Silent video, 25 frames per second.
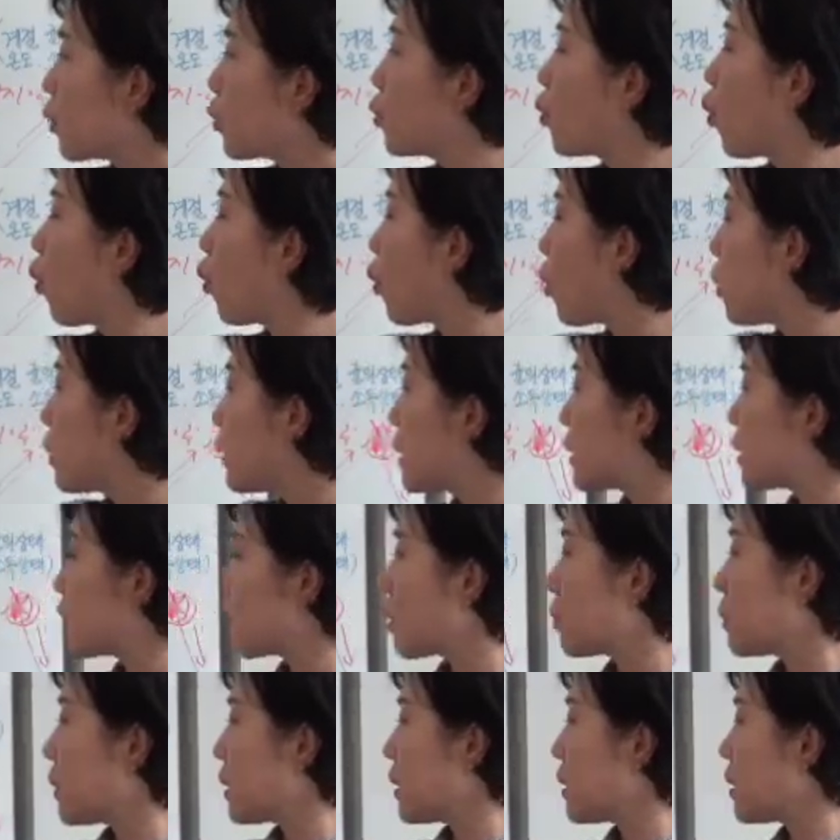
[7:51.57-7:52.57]
요런
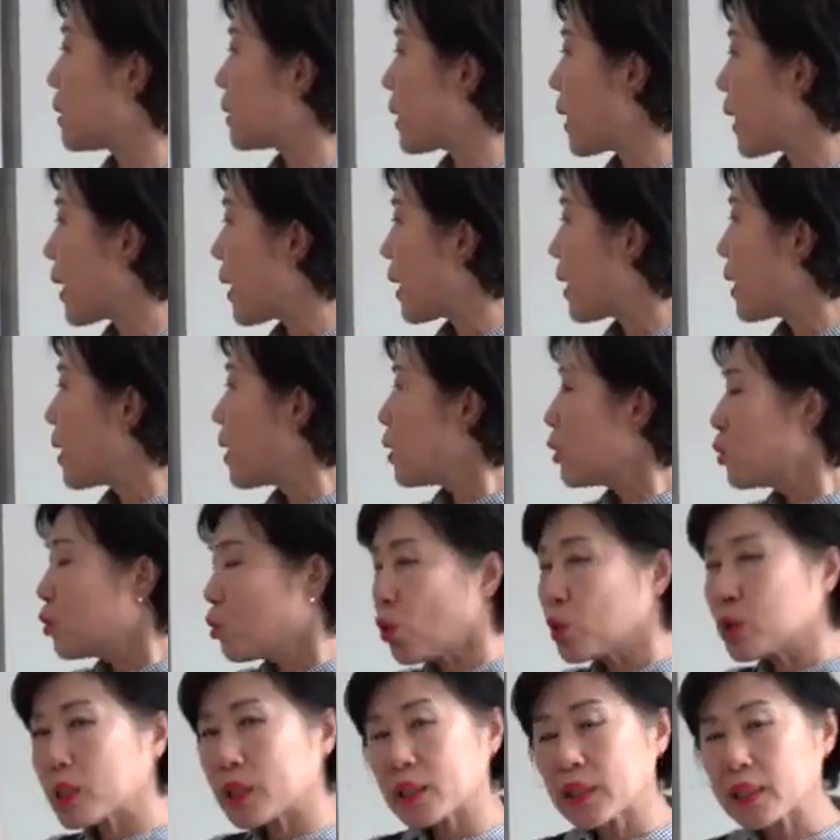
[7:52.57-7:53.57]
지점이 있는데
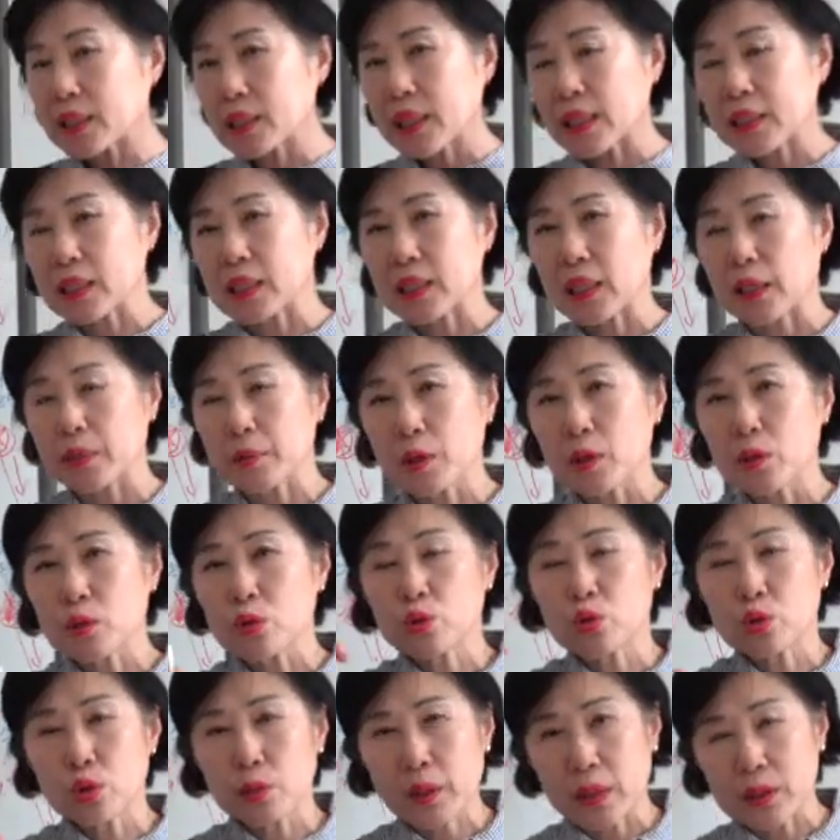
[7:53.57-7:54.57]
요 시기가
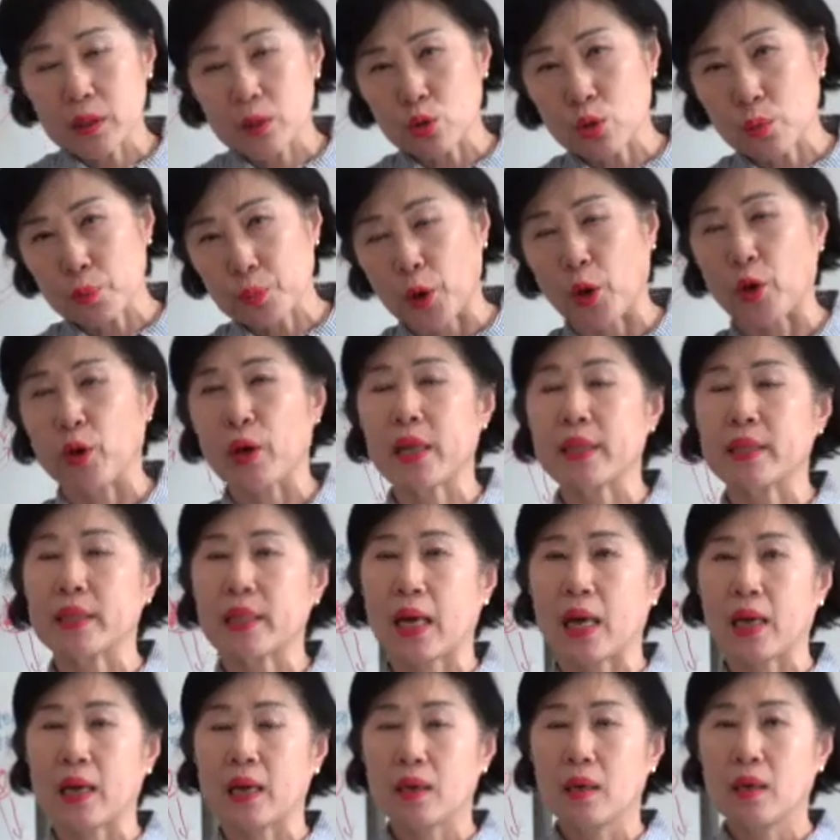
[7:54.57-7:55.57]
지나면 술 맛은 좀
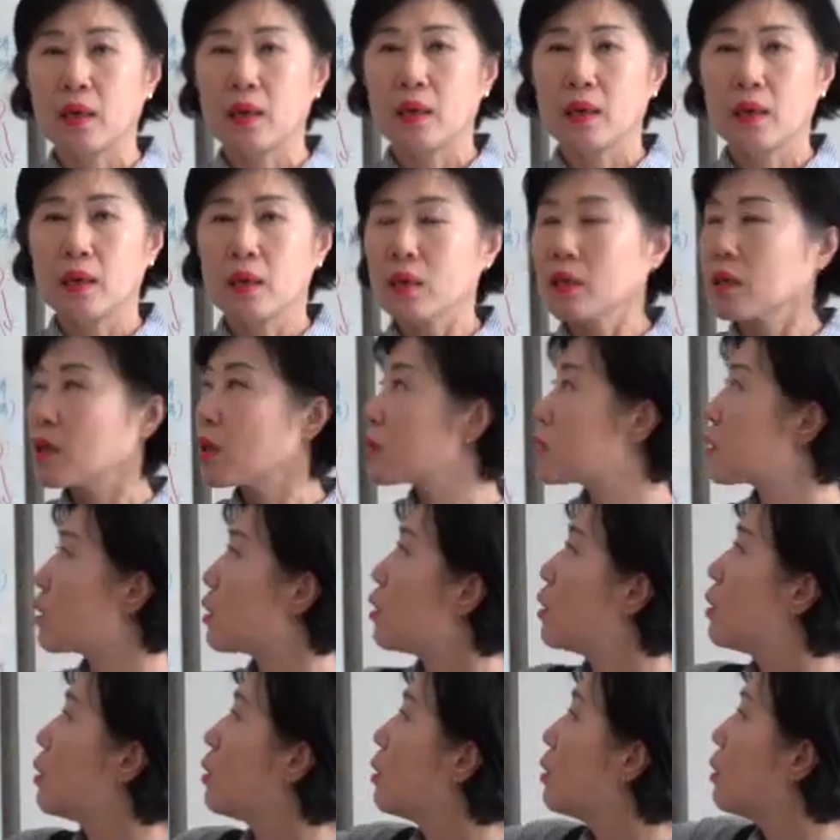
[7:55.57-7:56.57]
변한다.
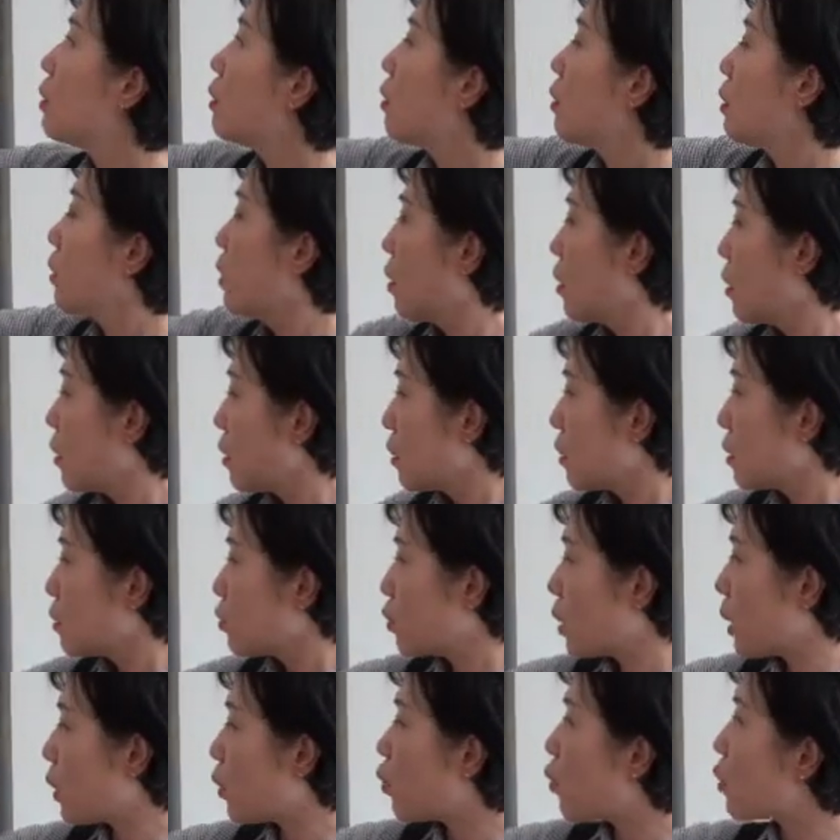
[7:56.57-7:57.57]
그래서
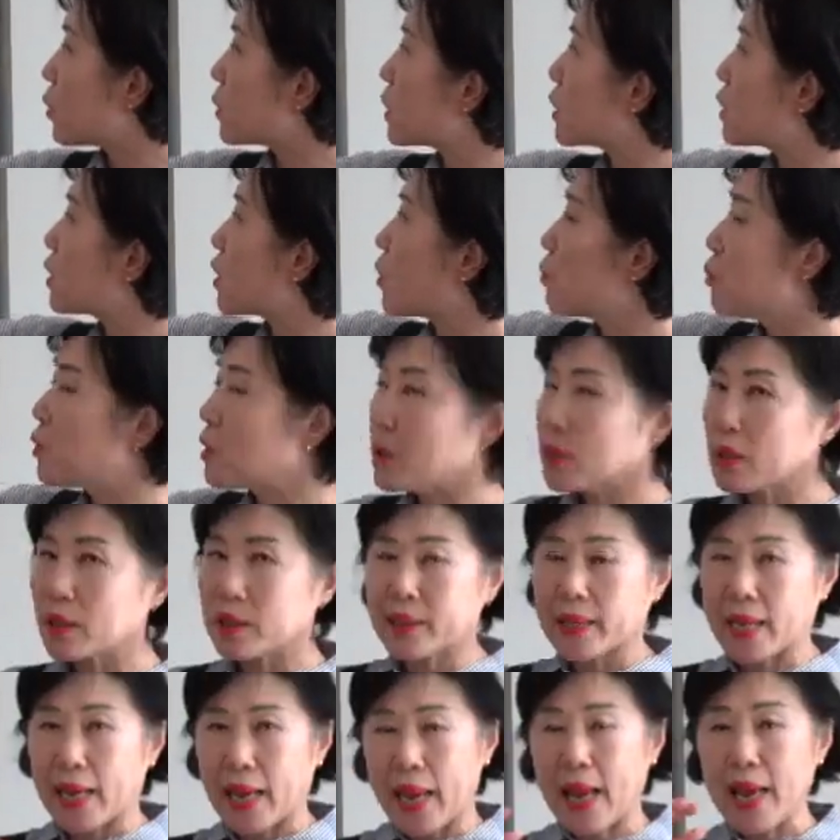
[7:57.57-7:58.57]
최고
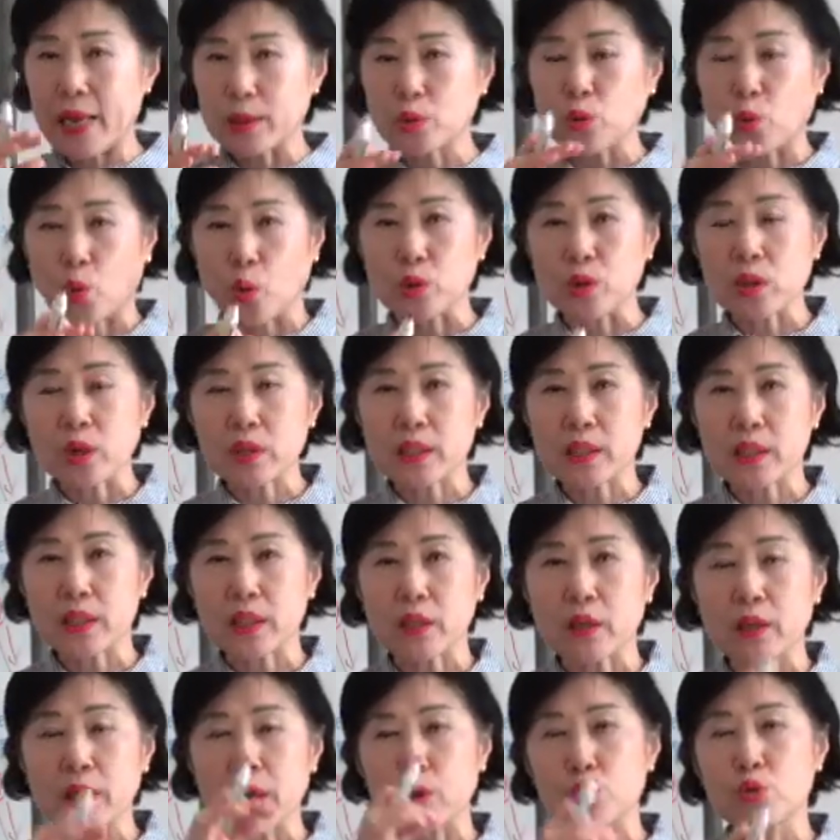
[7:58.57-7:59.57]
지점을 계속
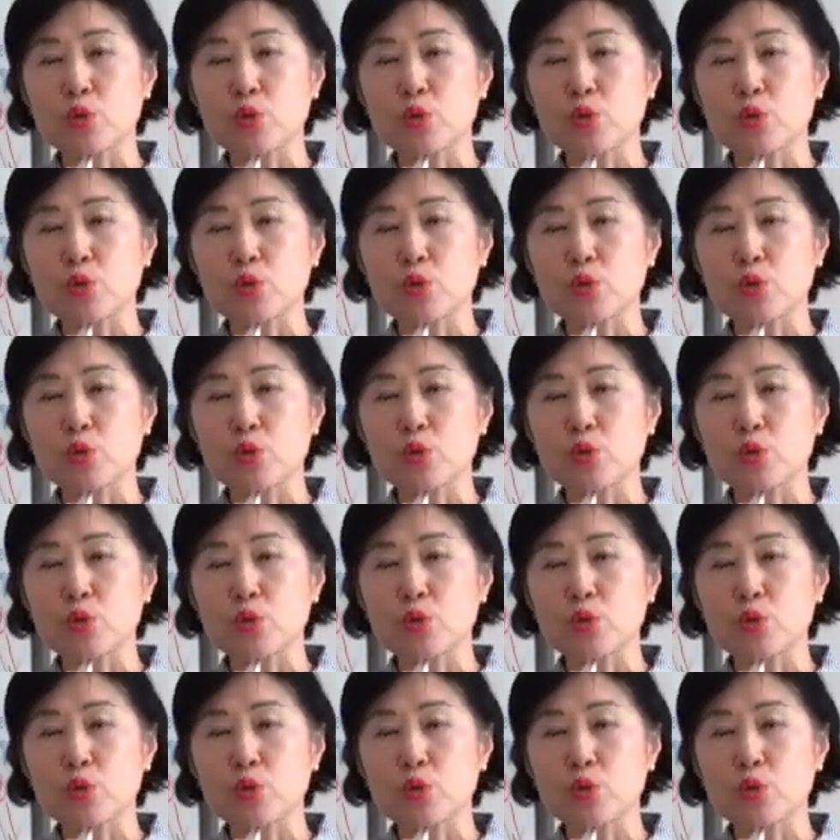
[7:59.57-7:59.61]
고정시키거나